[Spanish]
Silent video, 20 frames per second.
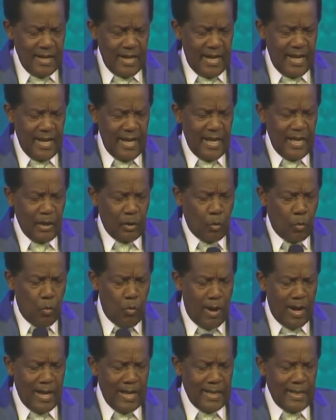en el
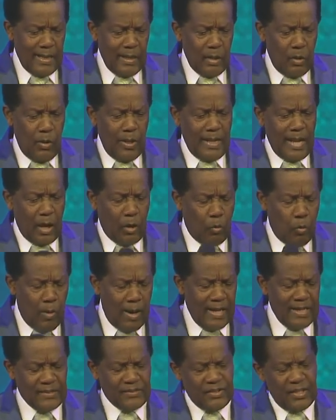cual o en la
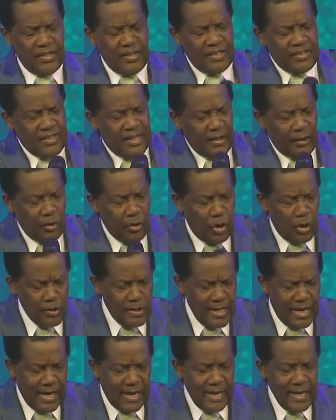cual se
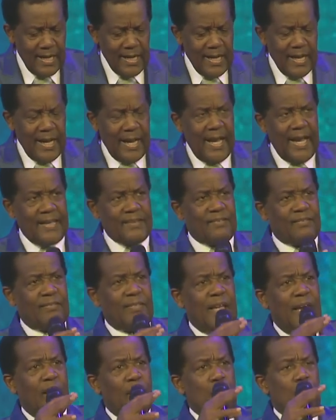desarrolla
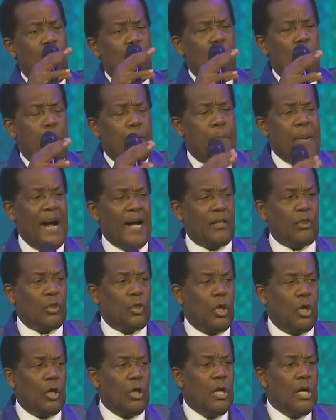este nuevo
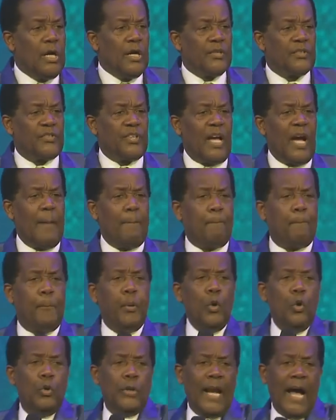pacto sea
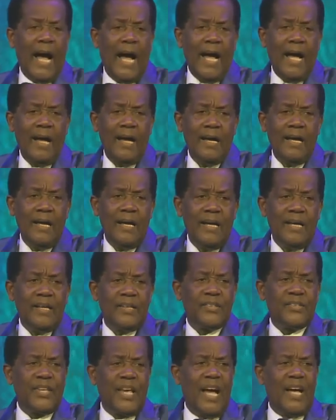pura,
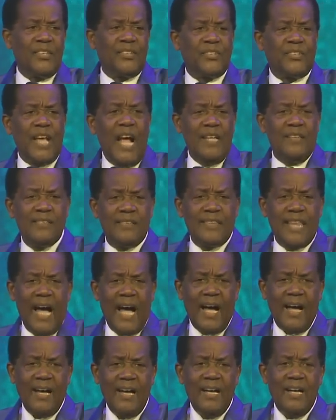sea
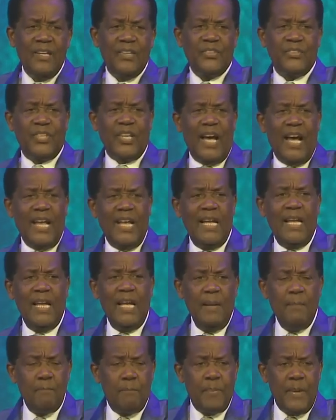santa, sea
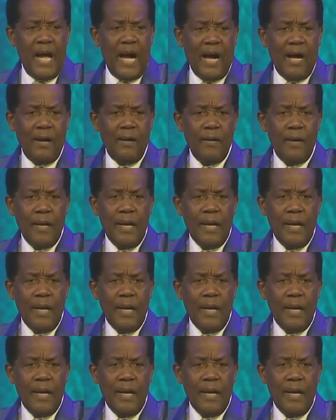limpia.